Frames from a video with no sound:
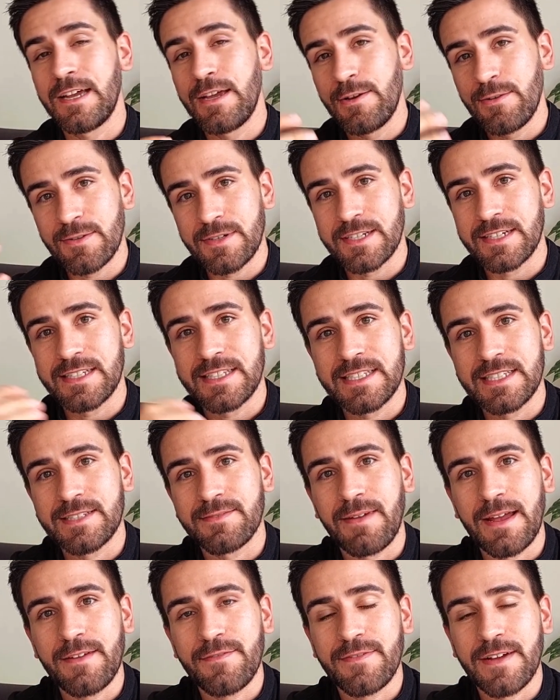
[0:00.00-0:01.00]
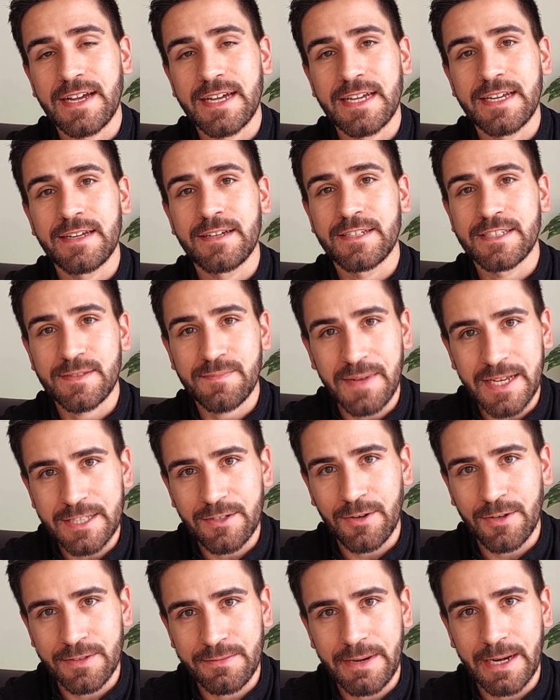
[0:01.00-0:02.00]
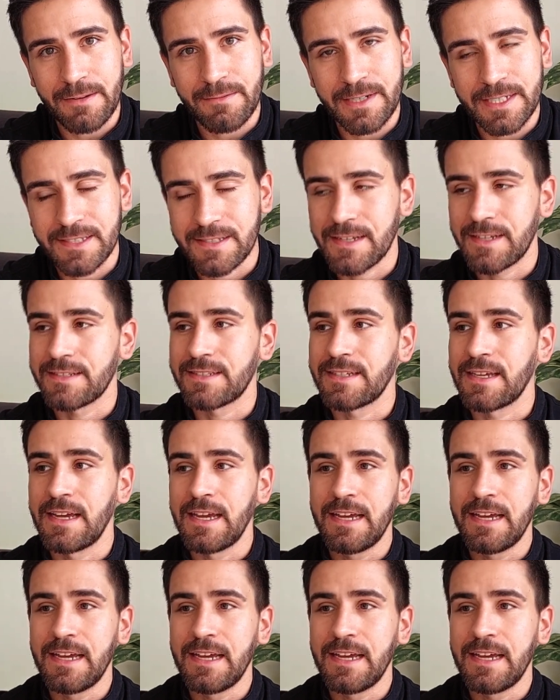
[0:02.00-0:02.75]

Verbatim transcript: oder das zweifache Smart Contract Risk hast.